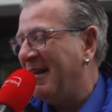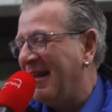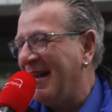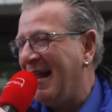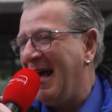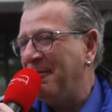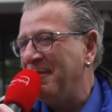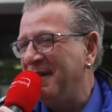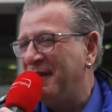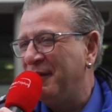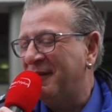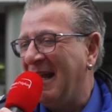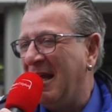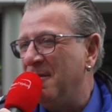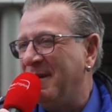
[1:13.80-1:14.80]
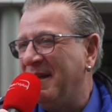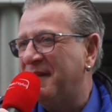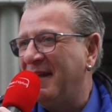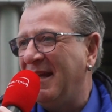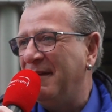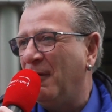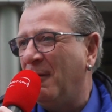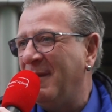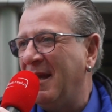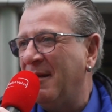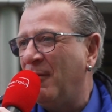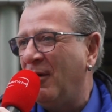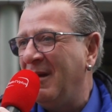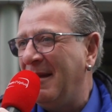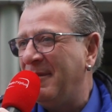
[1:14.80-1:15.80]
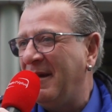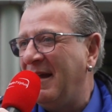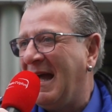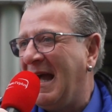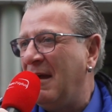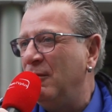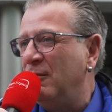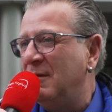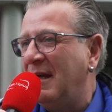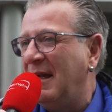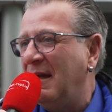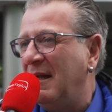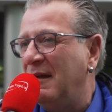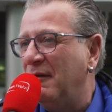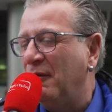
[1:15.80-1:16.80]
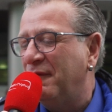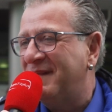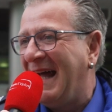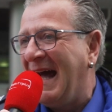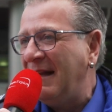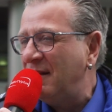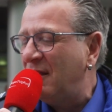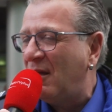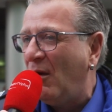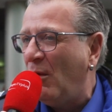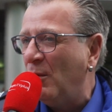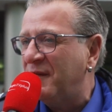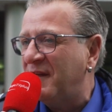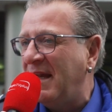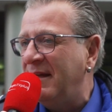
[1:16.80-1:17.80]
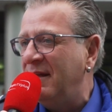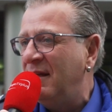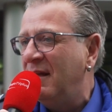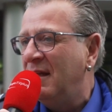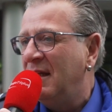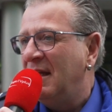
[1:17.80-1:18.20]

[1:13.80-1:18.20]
Erlebnis war, glaube ich, gesehen, wo wir mal eben auch äh, auf Täter gekommen sind.